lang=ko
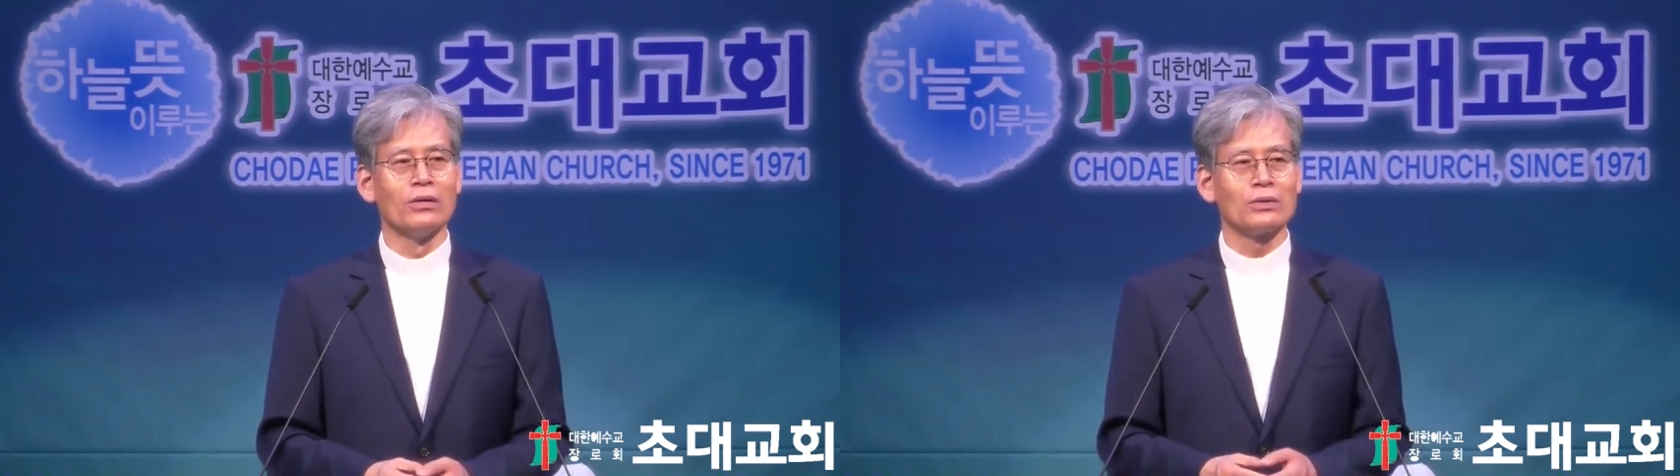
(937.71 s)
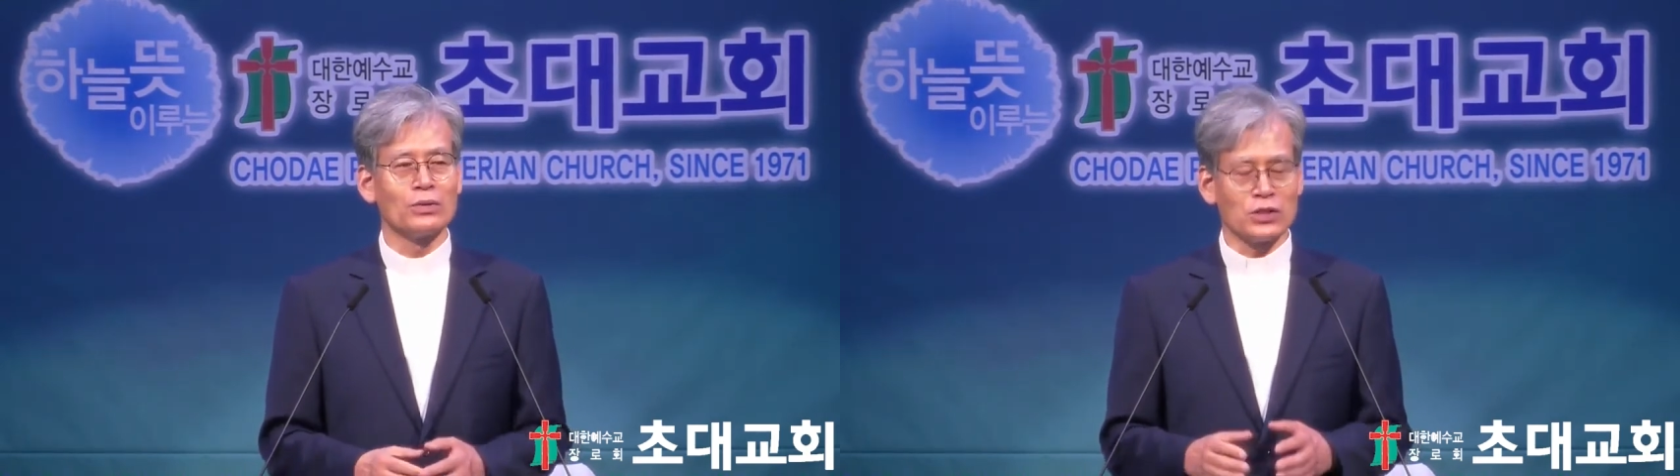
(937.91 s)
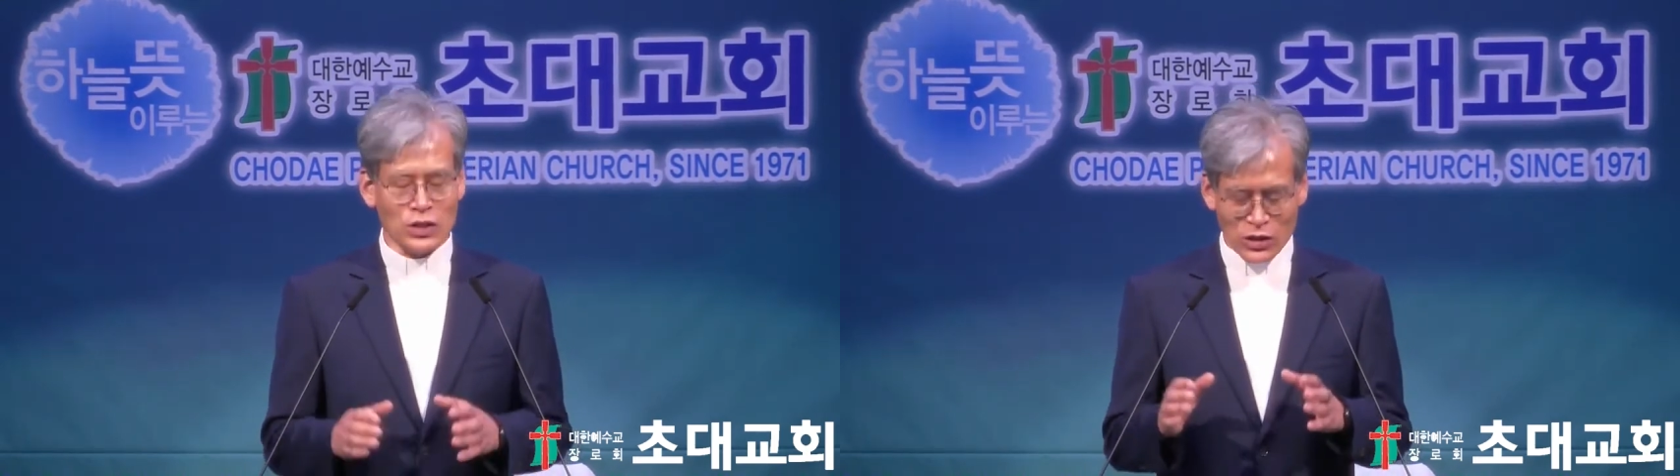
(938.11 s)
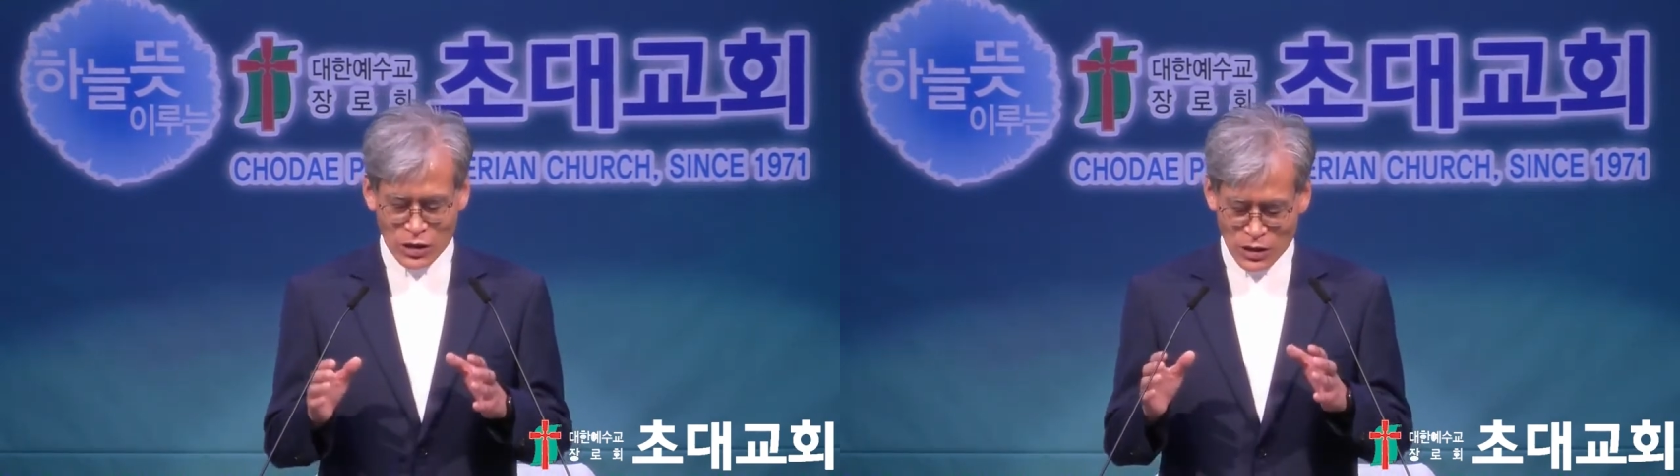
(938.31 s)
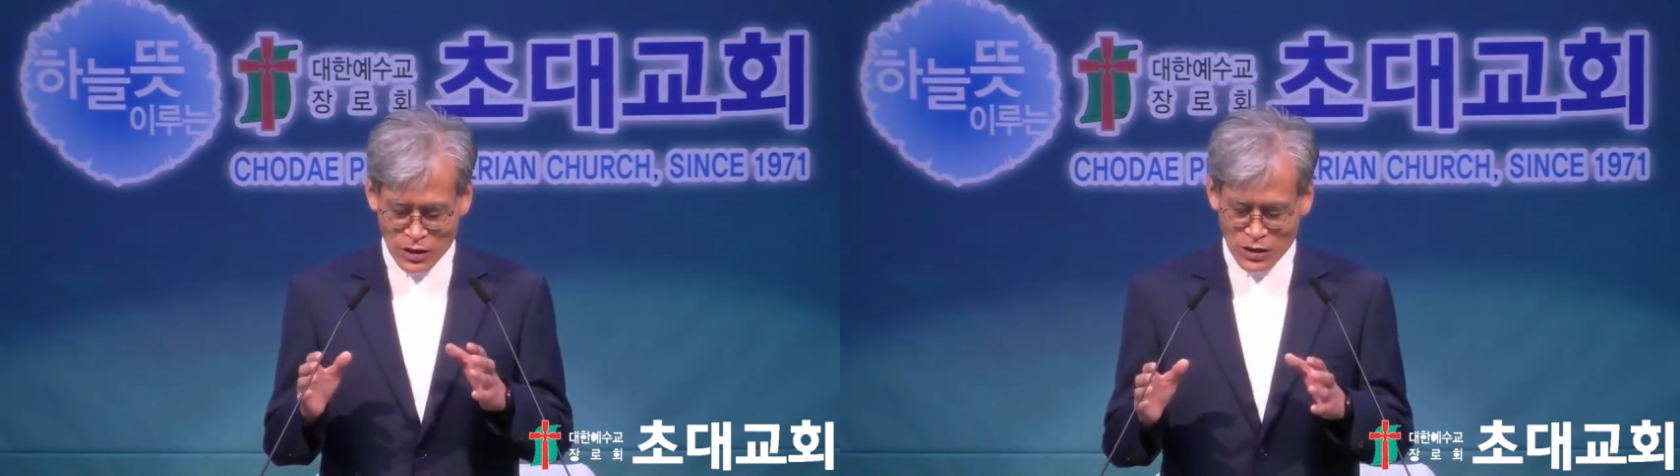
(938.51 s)
또
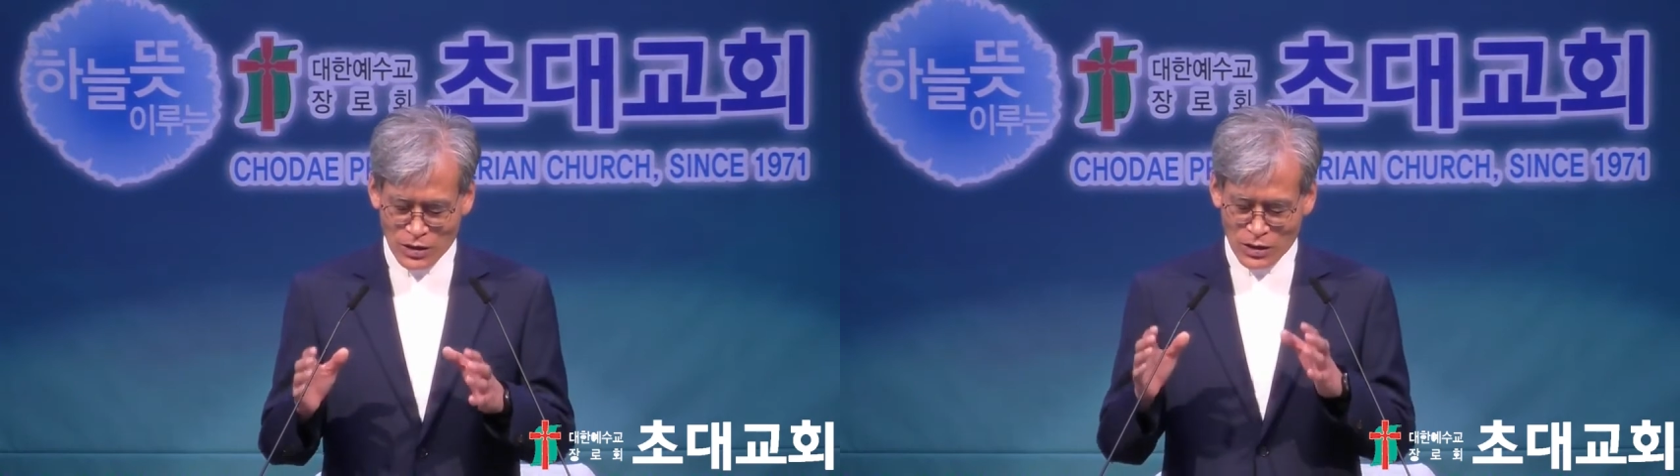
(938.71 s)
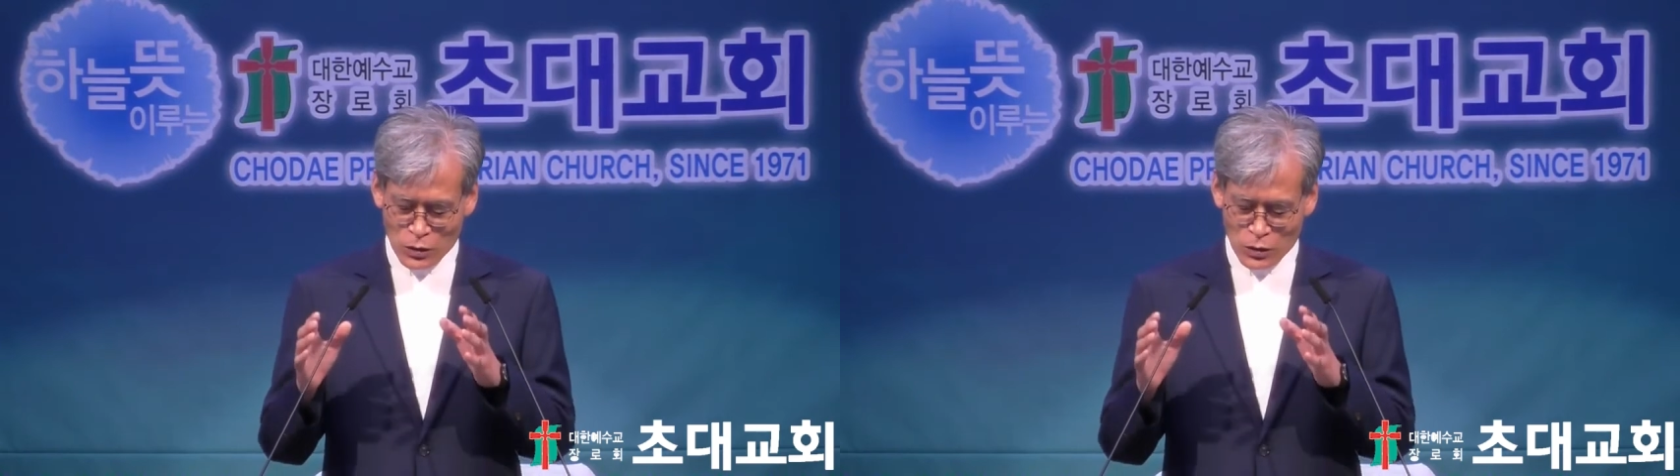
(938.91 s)
지식을